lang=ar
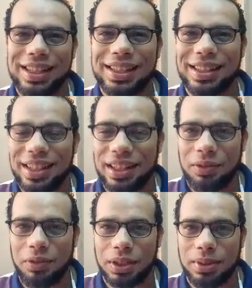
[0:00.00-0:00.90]
إيه سلسلة
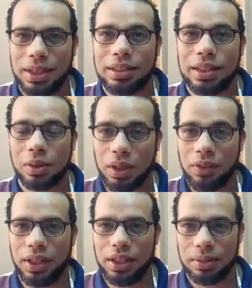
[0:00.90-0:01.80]
الفيتامينات أو
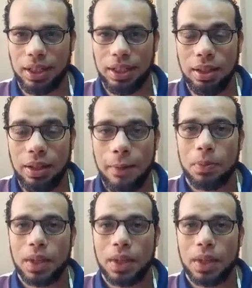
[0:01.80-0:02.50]
إيه الفكرة بتاعتها